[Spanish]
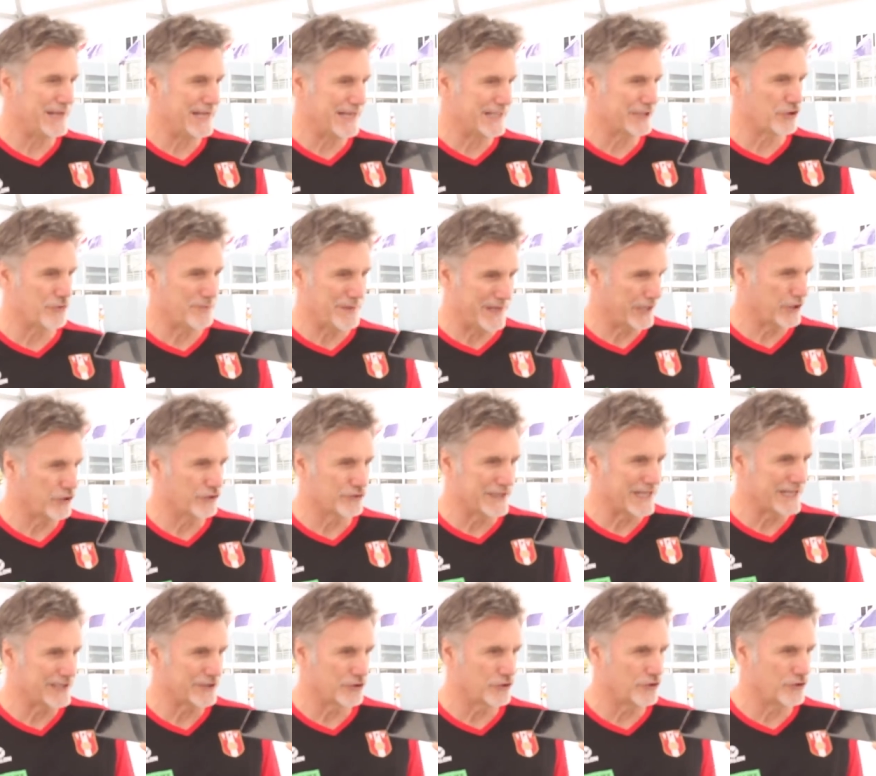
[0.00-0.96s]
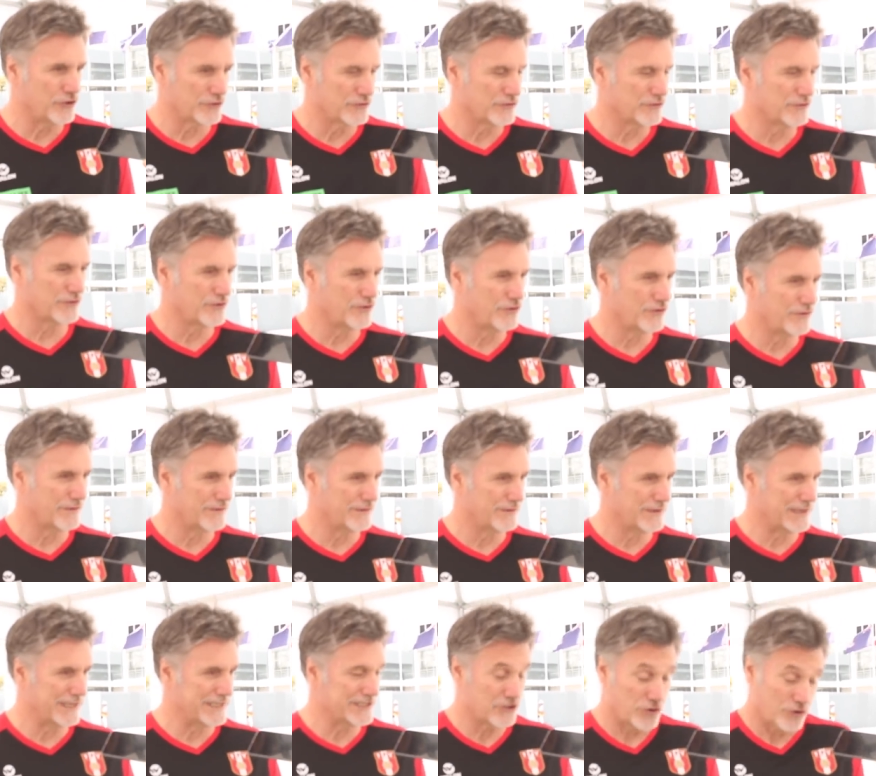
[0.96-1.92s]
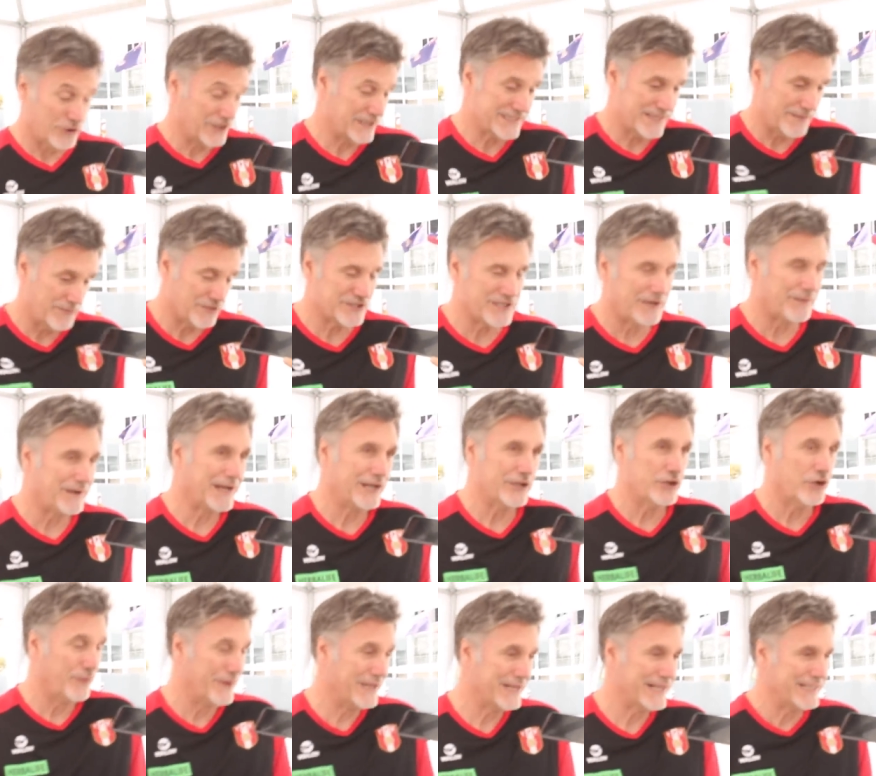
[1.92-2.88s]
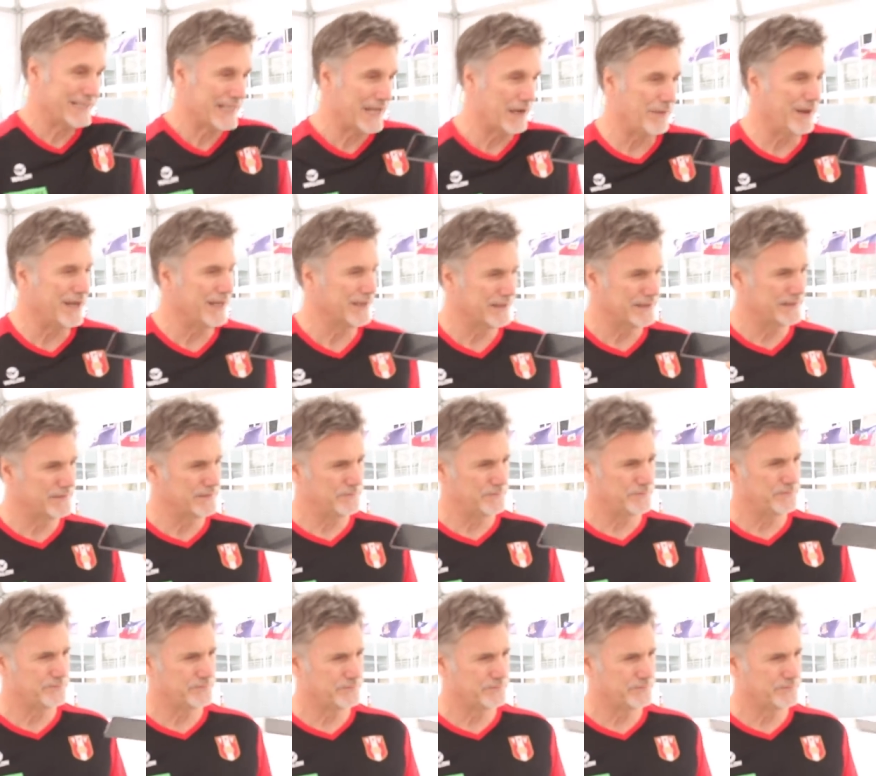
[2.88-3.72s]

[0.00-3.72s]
primera toma de contacto con, esto que estamos trabajando, a ver va